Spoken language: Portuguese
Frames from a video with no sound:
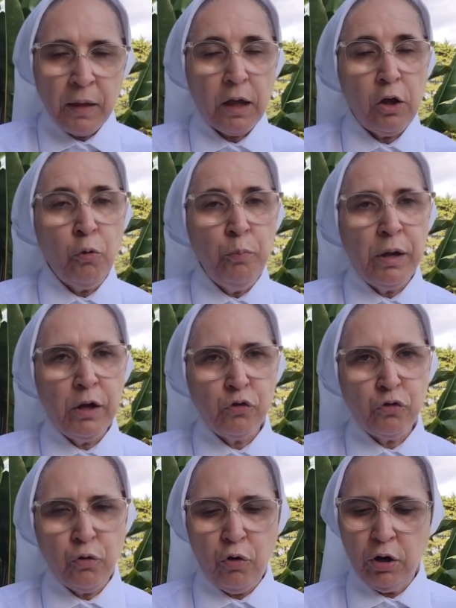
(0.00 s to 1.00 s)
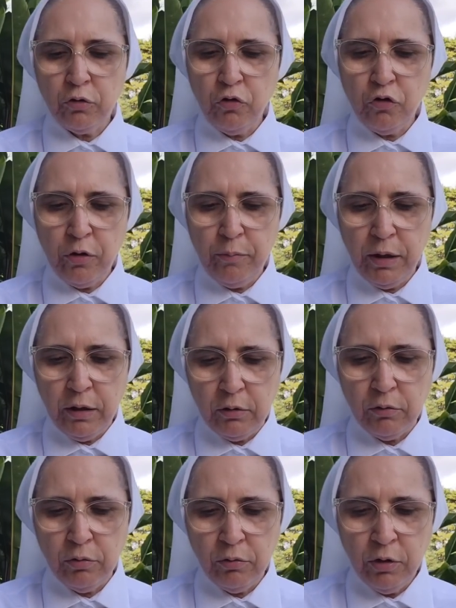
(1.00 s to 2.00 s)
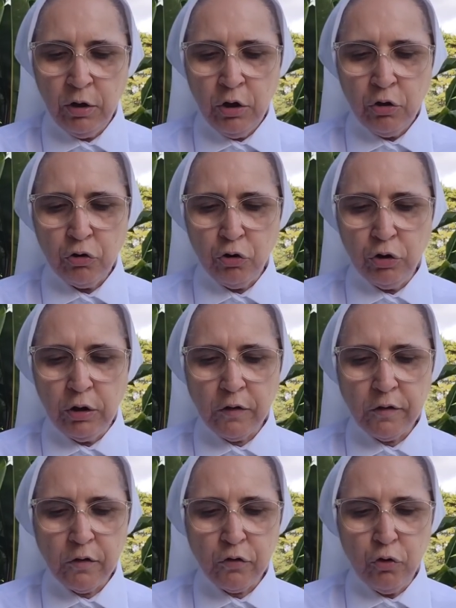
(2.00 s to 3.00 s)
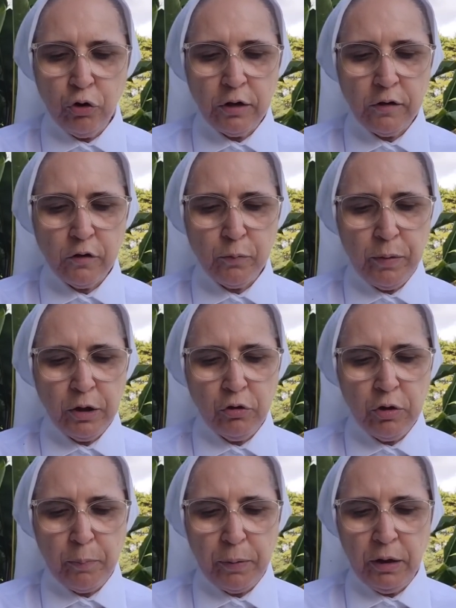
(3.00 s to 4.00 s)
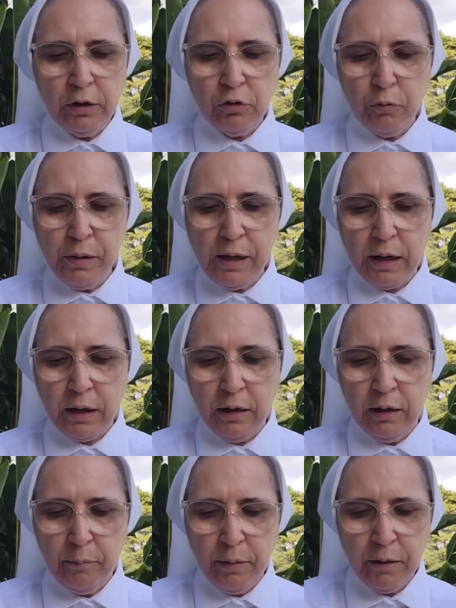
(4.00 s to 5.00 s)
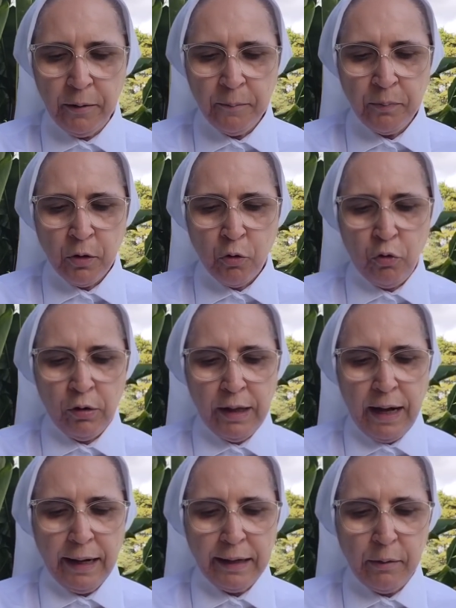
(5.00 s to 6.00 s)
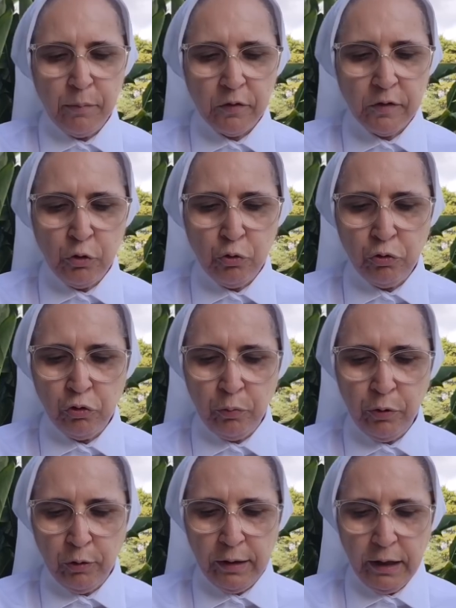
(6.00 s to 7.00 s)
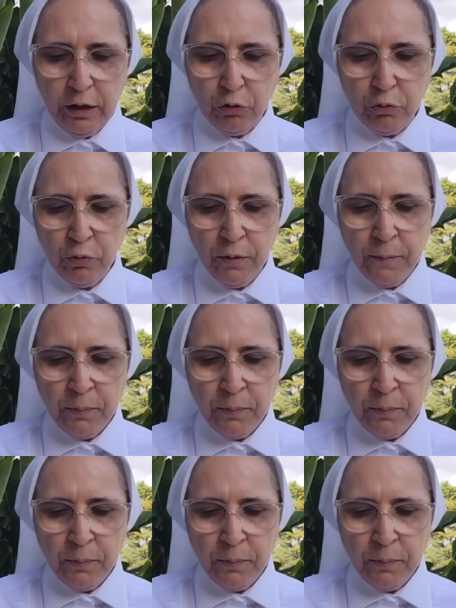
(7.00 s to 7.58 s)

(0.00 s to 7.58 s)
Eu me esgoto gemendo. Todas as noites banho de pranto minha cama, com lágrimas inundo meu leito.